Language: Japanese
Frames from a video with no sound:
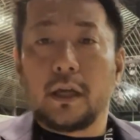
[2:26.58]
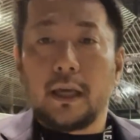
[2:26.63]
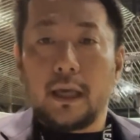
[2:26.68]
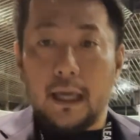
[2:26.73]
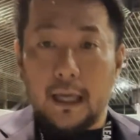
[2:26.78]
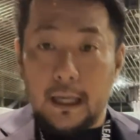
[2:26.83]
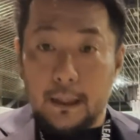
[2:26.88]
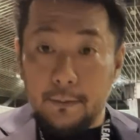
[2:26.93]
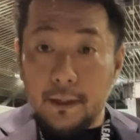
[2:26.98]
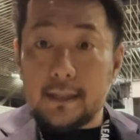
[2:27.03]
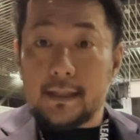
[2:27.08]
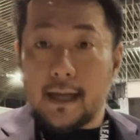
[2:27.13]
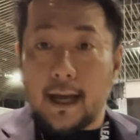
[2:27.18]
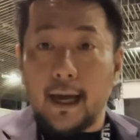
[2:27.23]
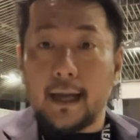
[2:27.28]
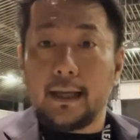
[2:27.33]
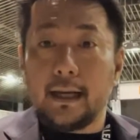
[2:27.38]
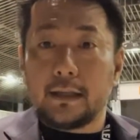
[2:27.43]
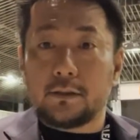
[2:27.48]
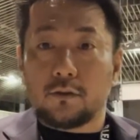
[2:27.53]
えー、皆さん
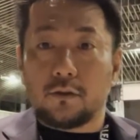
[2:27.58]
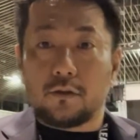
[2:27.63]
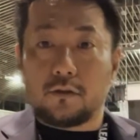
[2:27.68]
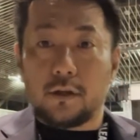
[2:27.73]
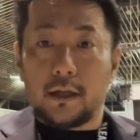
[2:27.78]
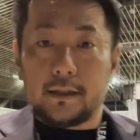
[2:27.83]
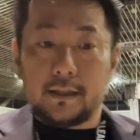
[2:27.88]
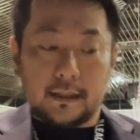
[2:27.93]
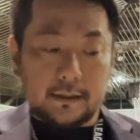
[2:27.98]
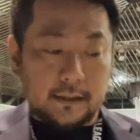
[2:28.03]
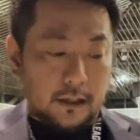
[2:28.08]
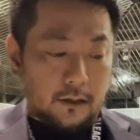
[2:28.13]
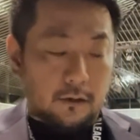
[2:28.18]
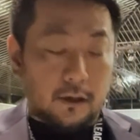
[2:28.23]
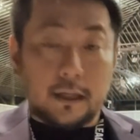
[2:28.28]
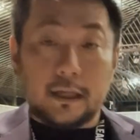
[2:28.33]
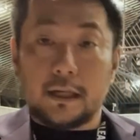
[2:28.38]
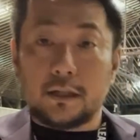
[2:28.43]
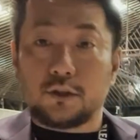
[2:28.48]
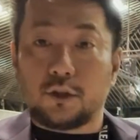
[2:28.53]
ハイライトをご覧になったら
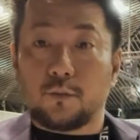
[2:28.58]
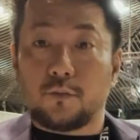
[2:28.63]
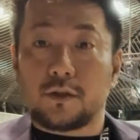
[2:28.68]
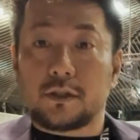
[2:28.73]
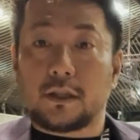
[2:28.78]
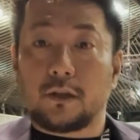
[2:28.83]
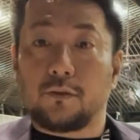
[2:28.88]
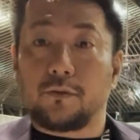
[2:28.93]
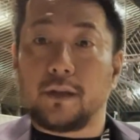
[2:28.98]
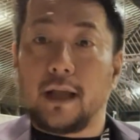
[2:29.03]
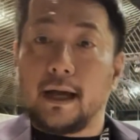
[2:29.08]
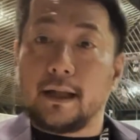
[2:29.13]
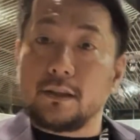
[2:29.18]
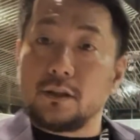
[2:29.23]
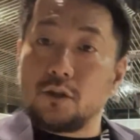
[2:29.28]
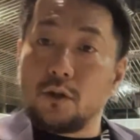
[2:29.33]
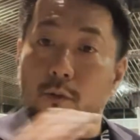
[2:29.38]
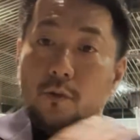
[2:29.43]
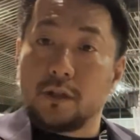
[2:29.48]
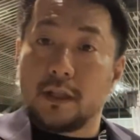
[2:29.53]
分かると思うんですけど、
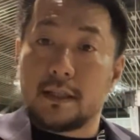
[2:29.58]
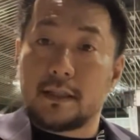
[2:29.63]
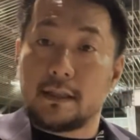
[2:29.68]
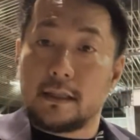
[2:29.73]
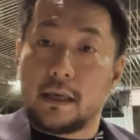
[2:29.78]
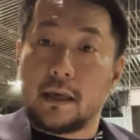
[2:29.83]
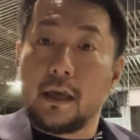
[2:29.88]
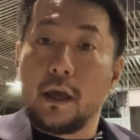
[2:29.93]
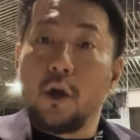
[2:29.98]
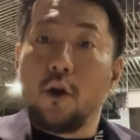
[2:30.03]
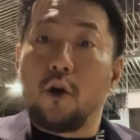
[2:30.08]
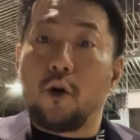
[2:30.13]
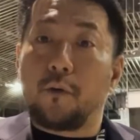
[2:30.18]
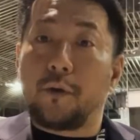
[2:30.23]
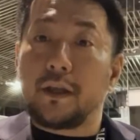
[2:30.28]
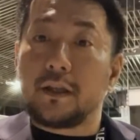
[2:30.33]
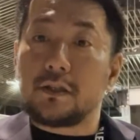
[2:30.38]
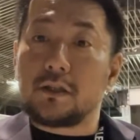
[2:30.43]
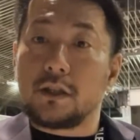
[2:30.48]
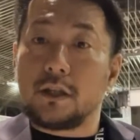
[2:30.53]
何度もですね
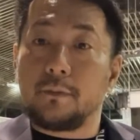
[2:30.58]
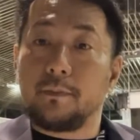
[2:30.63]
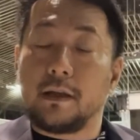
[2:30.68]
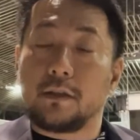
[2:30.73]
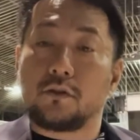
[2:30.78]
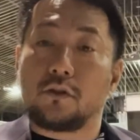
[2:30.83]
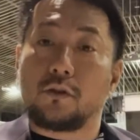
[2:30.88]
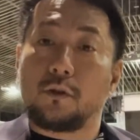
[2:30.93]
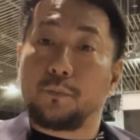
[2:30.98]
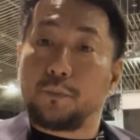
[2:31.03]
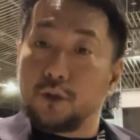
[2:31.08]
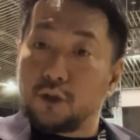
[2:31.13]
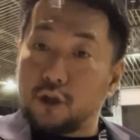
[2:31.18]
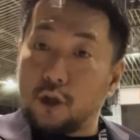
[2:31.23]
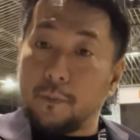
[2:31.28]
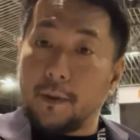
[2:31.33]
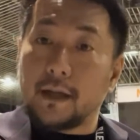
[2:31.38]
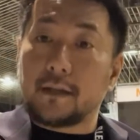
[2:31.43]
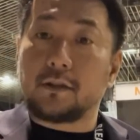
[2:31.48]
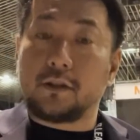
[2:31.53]
オフェンスリバウンドの
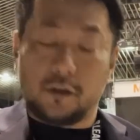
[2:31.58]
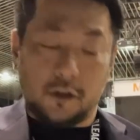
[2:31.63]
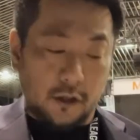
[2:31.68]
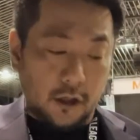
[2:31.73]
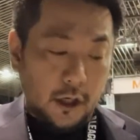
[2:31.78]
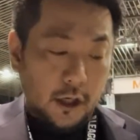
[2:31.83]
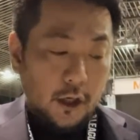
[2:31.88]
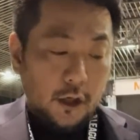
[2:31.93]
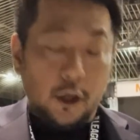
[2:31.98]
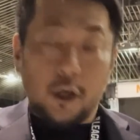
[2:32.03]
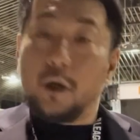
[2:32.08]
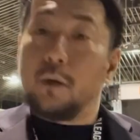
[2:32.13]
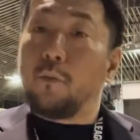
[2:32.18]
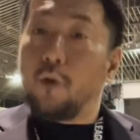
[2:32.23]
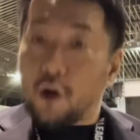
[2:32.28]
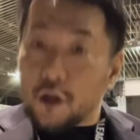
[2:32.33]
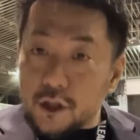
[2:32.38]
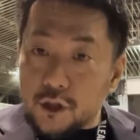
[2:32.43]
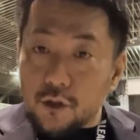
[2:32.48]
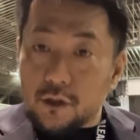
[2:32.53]
プットバック、えー、
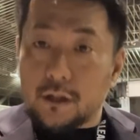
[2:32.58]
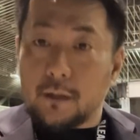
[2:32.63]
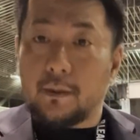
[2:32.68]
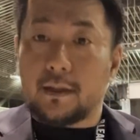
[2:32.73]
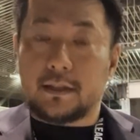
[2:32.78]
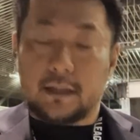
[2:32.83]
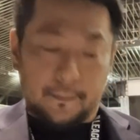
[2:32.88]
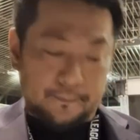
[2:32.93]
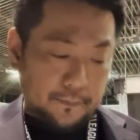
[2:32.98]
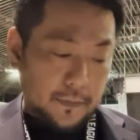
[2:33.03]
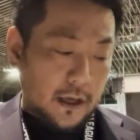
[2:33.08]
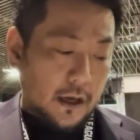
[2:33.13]
もぎ取ってました。